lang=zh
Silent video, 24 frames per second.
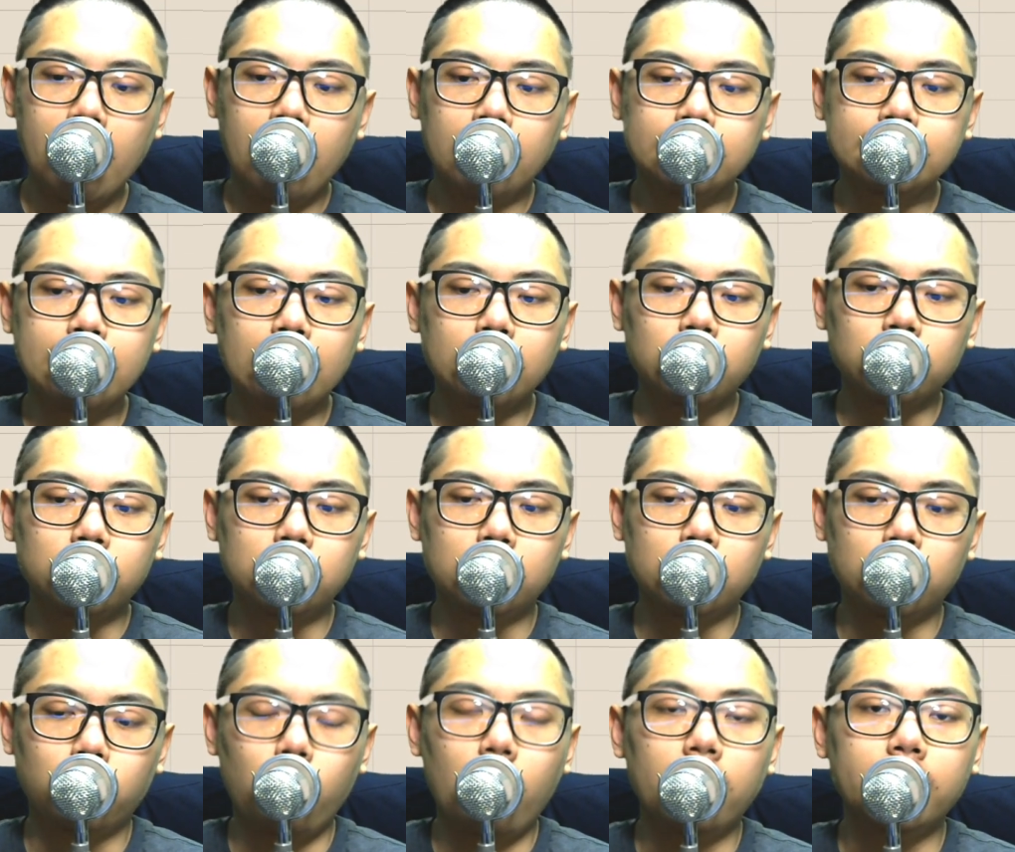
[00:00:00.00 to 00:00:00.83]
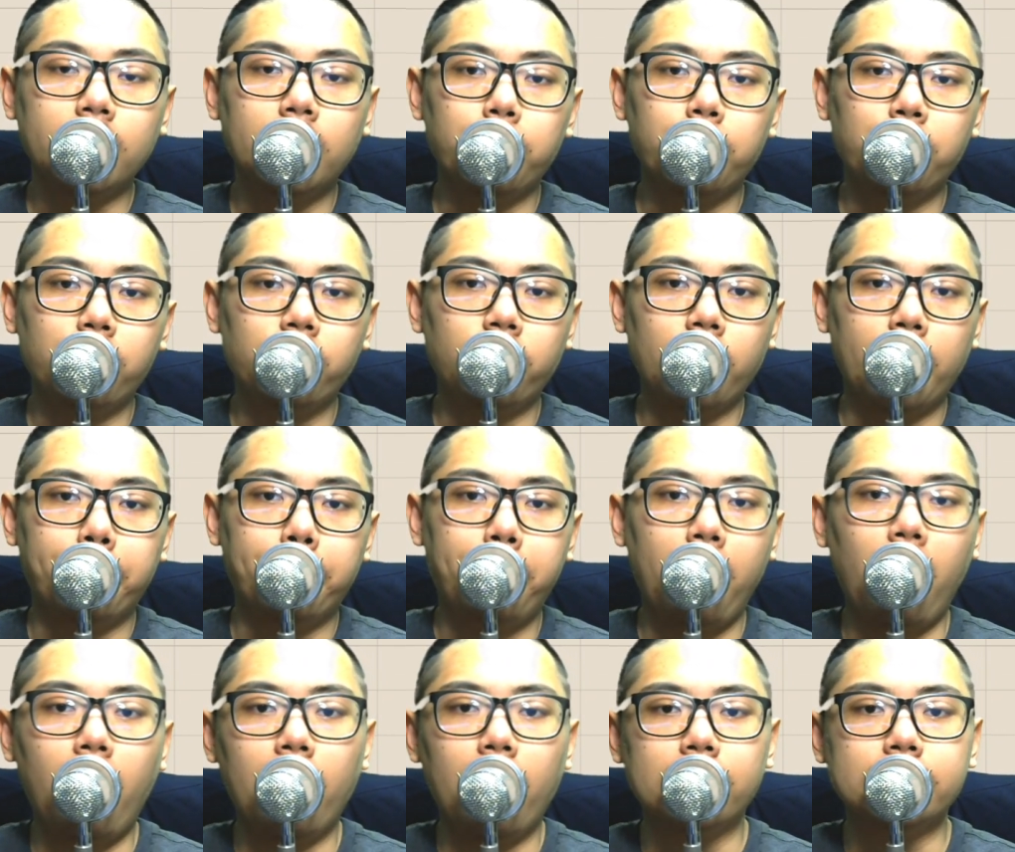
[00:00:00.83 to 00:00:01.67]
再就是光电的部分，
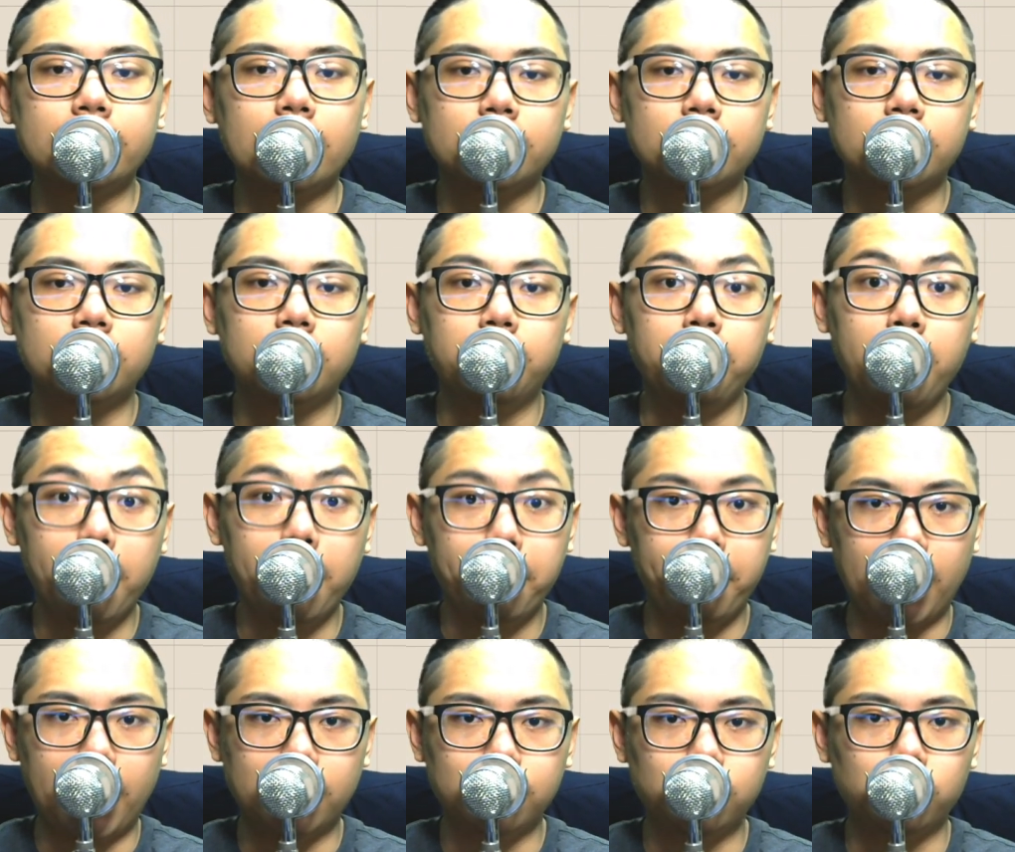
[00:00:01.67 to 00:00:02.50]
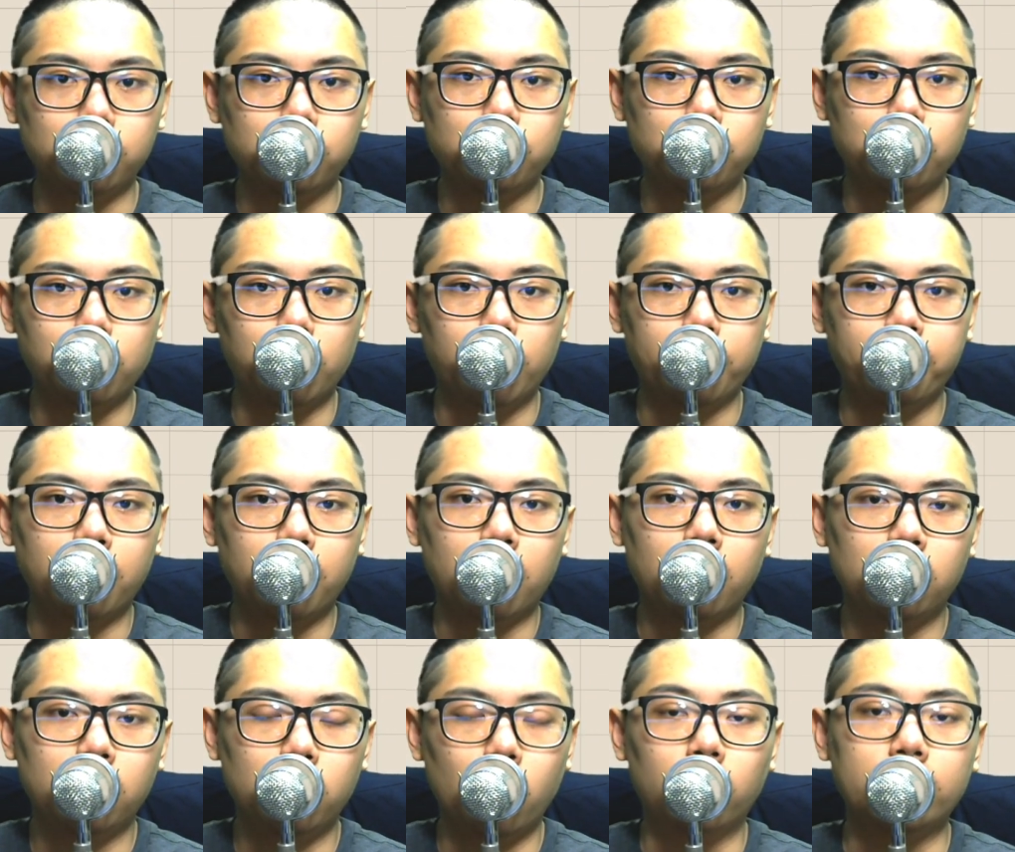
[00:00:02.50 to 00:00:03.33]
包含了像是面板族群、
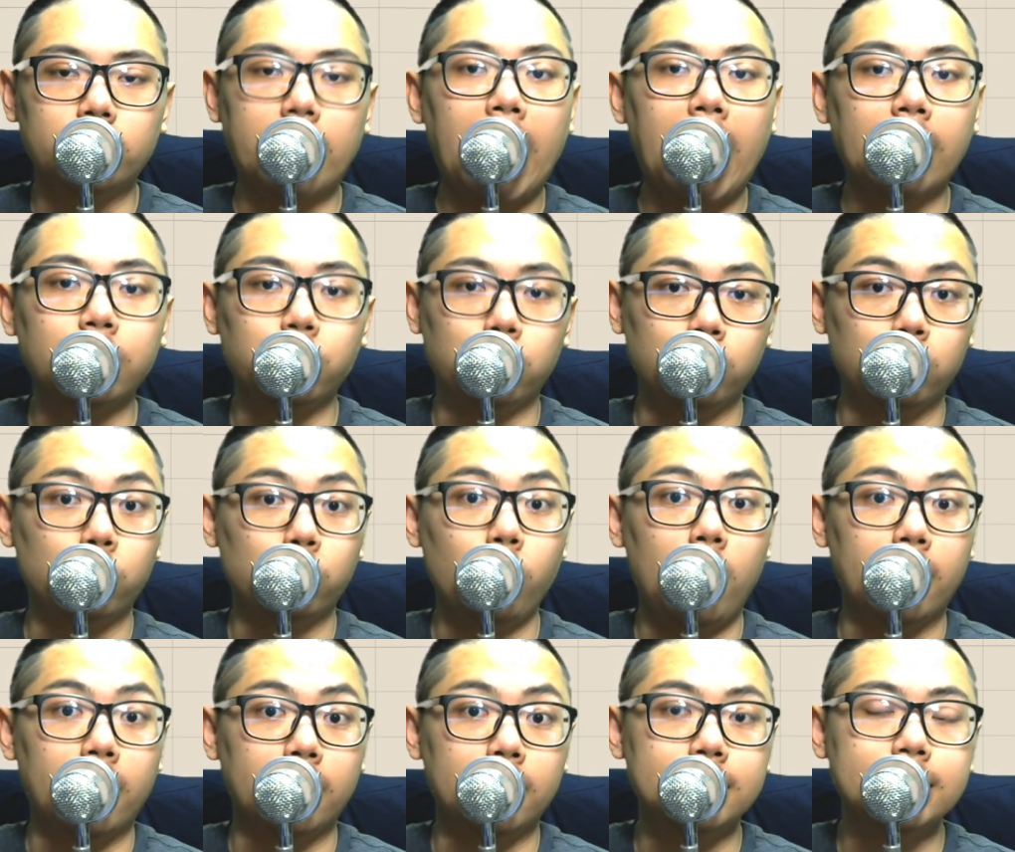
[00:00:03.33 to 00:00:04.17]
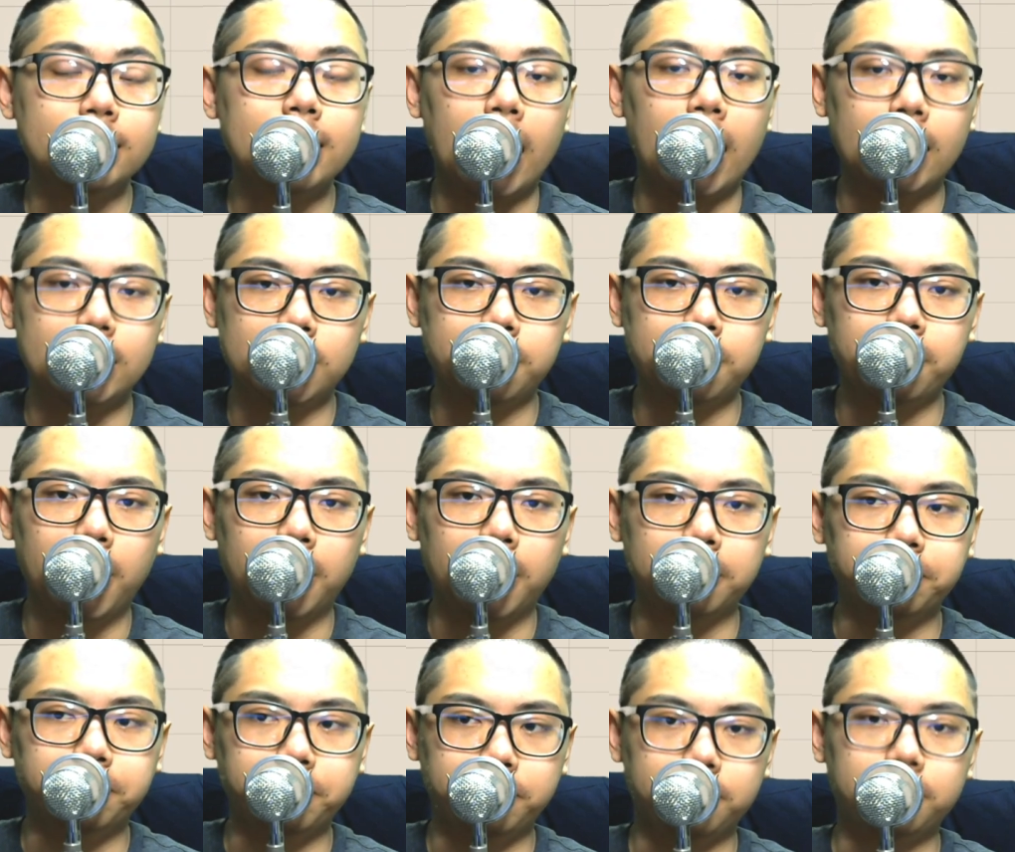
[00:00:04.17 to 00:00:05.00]
友达、群创跟彩晶嘛。